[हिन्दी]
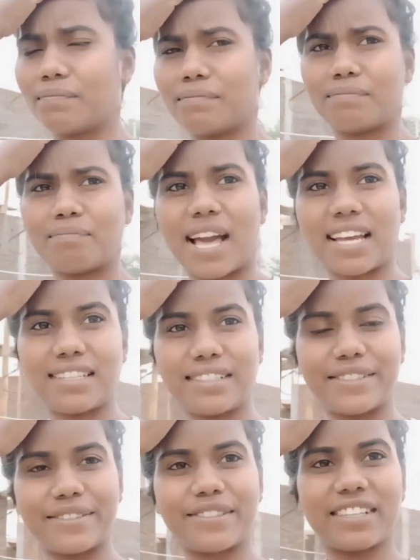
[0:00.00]
बारिश हो
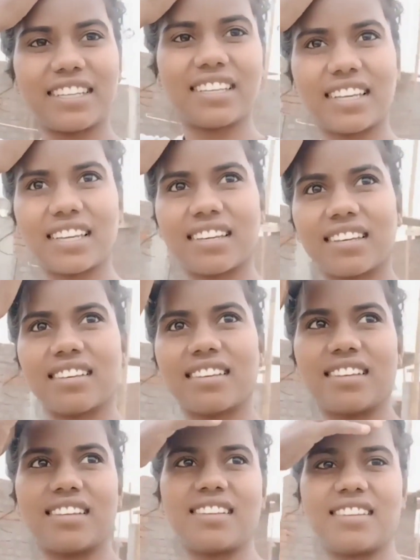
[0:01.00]
रही है
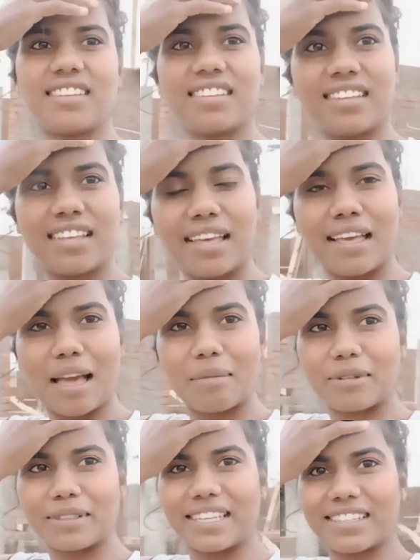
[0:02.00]
आप लोग
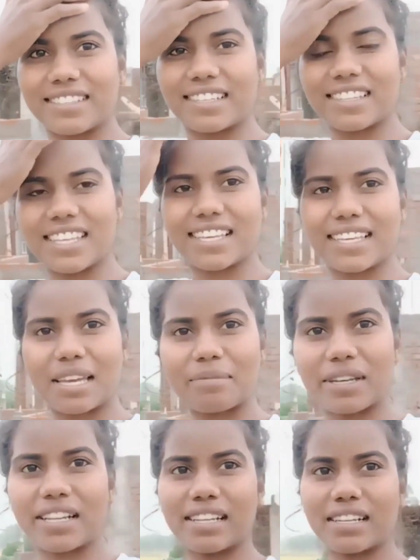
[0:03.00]
देख सकते हैं कि यहाँ पे
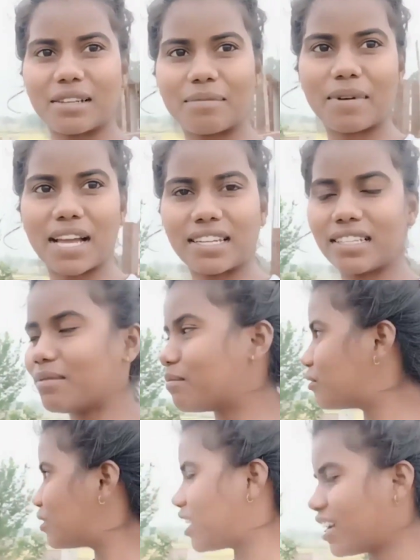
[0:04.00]
हल्का हल्का पानी बूंद
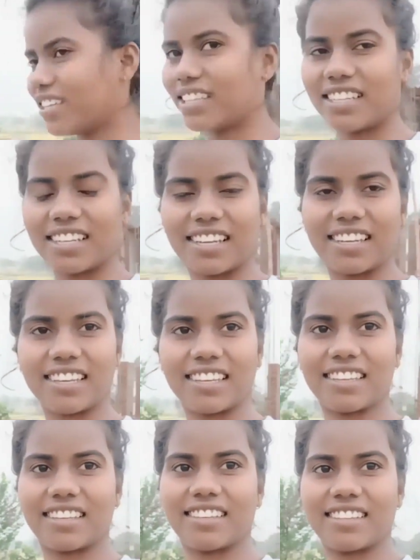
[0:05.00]
आने लगा है
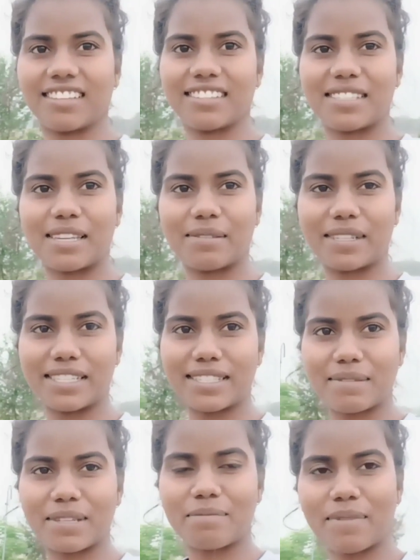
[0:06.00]
सवेरे सवेरे
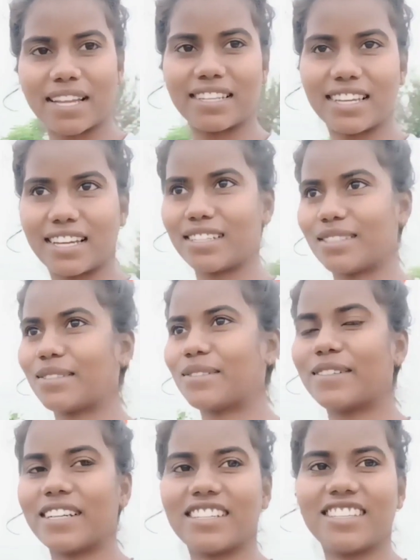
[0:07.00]
पानी आना शुरू कर
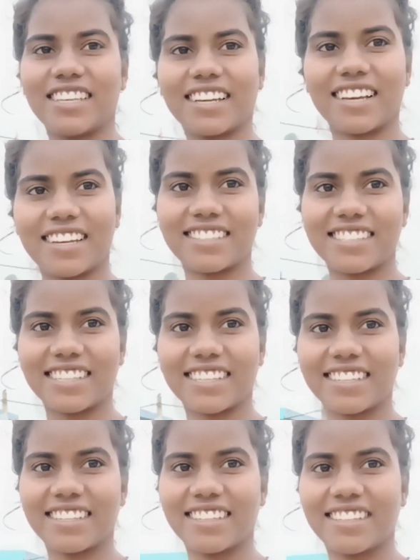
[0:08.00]
दिया कहाँ से
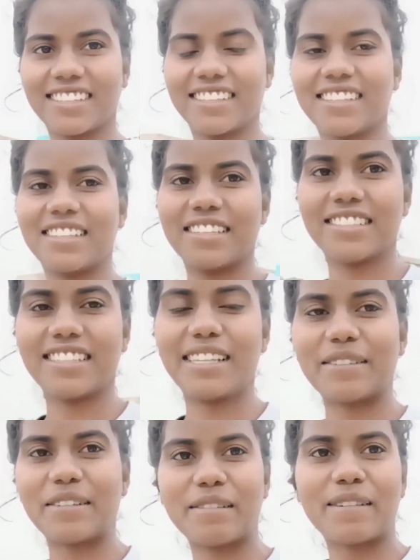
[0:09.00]
चलो
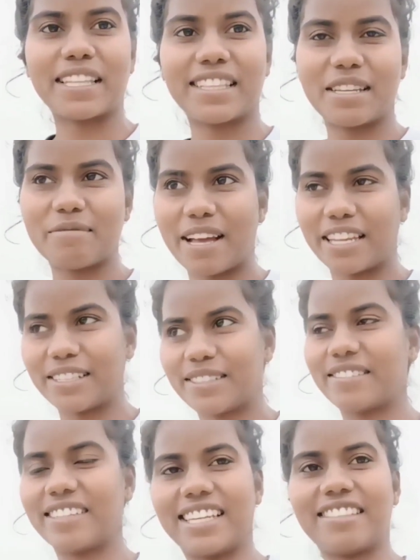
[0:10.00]
कोई बात नहीं बारिश हो
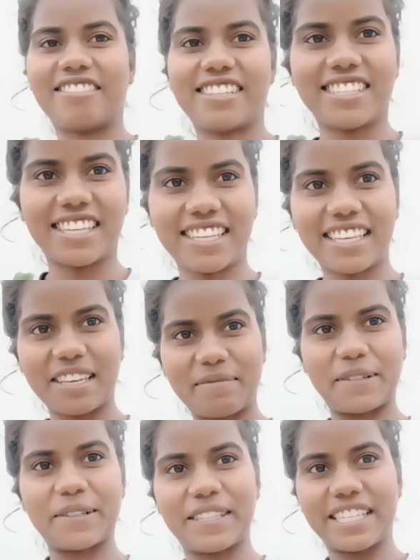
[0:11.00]
रही है तो अच्छा ही है बहुत
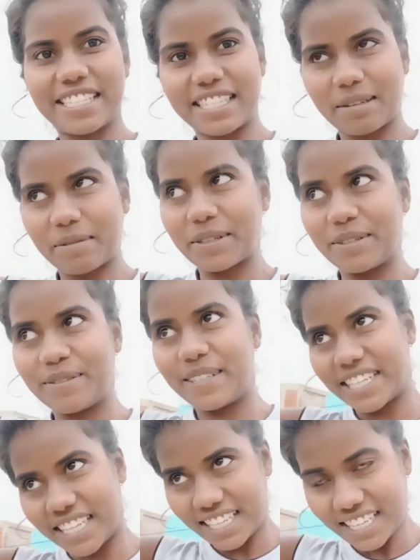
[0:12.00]
दिन से अभी हुई
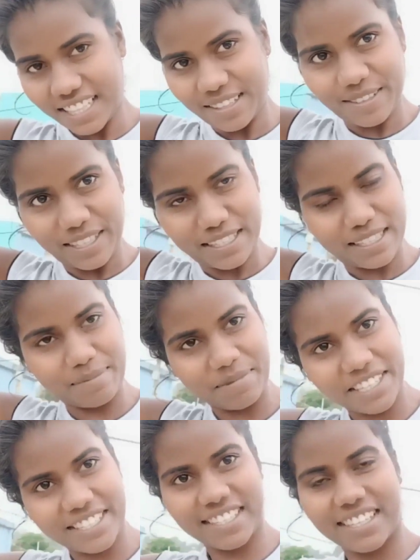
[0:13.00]
नहीं है दो तीन सप्ताह
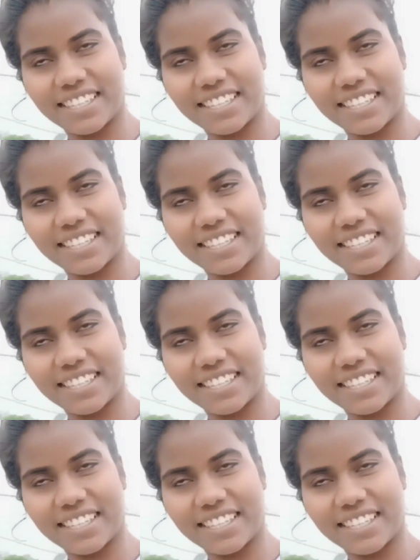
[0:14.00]
से